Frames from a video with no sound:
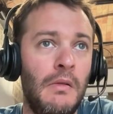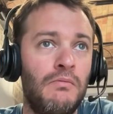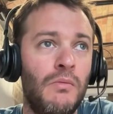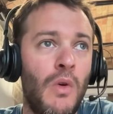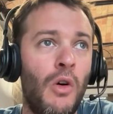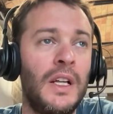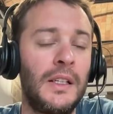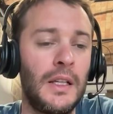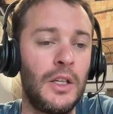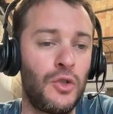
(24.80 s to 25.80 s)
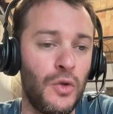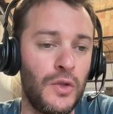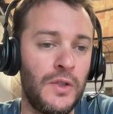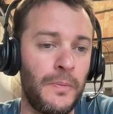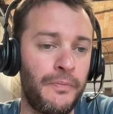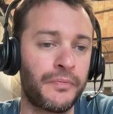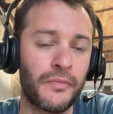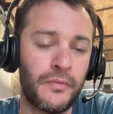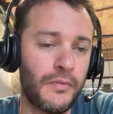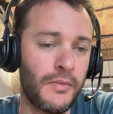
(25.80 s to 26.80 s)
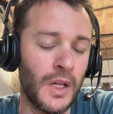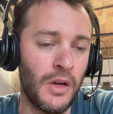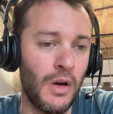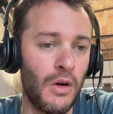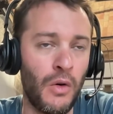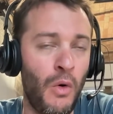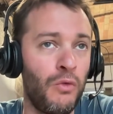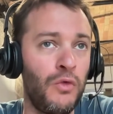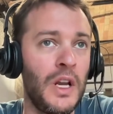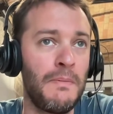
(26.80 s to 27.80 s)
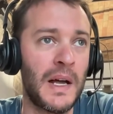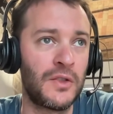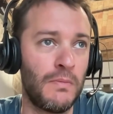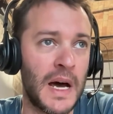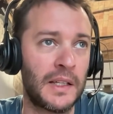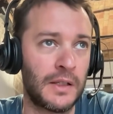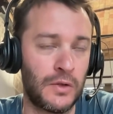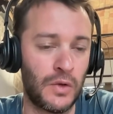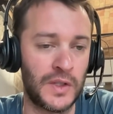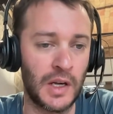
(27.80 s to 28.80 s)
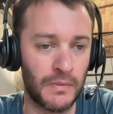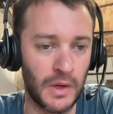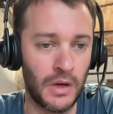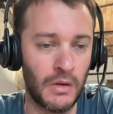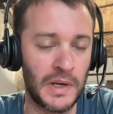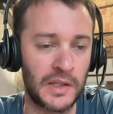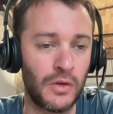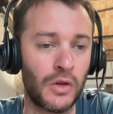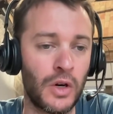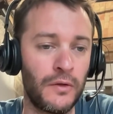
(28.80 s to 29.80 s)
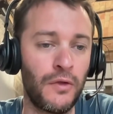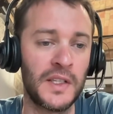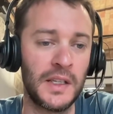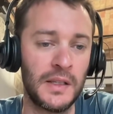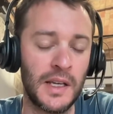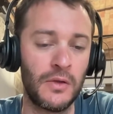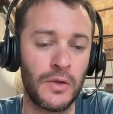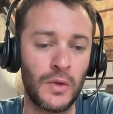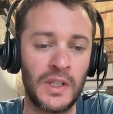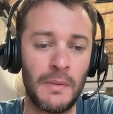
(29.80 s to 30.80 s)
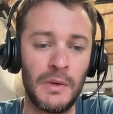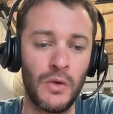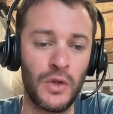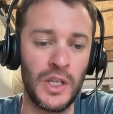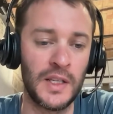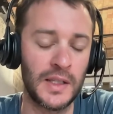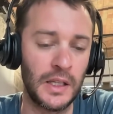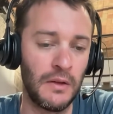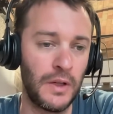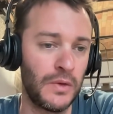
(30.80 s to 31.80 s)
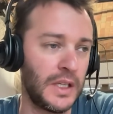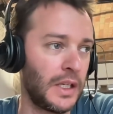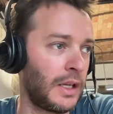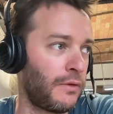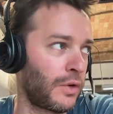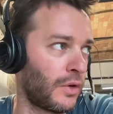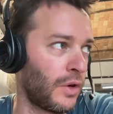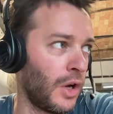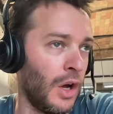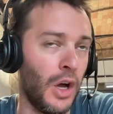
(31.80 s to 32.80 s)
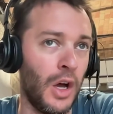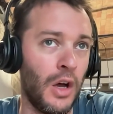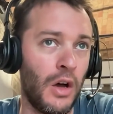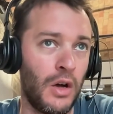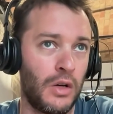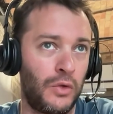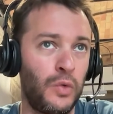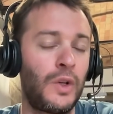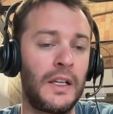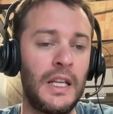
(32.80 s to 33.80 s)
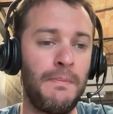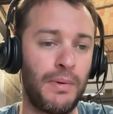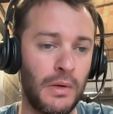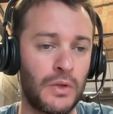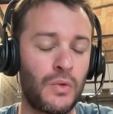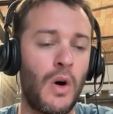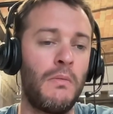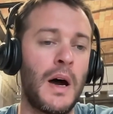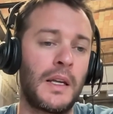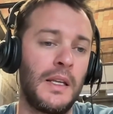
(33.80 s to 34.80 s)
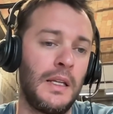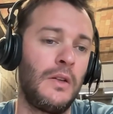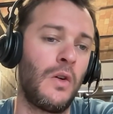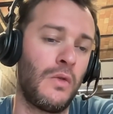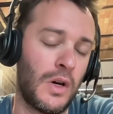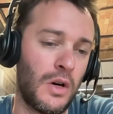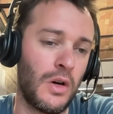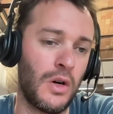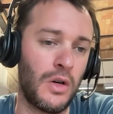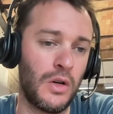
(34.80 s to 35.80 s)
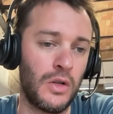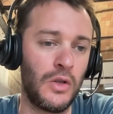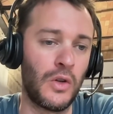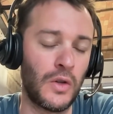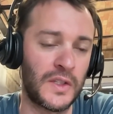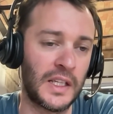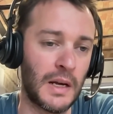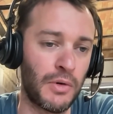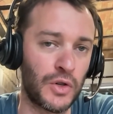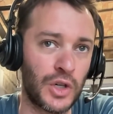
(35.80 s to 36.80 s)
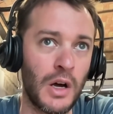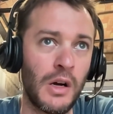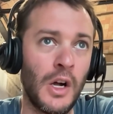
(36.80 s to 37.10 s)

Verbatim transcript: en l'état des choses, on ne voulait pas se battre sur ça. Hein, parce que, encore une fois, cette notion de terminologie, ça signifie aussi qu'il faut que euh, toute l'équipe soit embarquée dans, euh, cette approche-là.